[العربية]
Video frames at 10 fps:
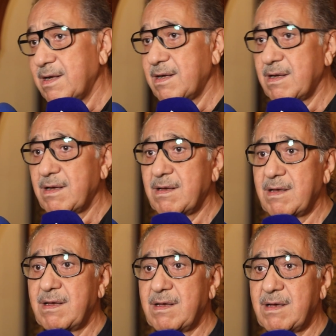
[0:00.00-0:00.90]

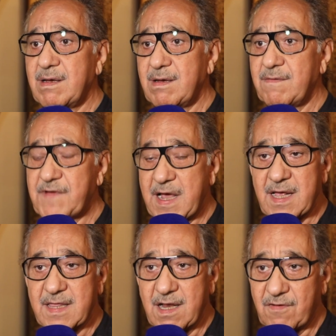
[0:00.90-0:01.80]
آه، في
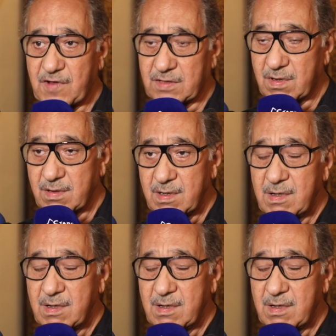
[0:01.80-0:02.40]
هذه الفتره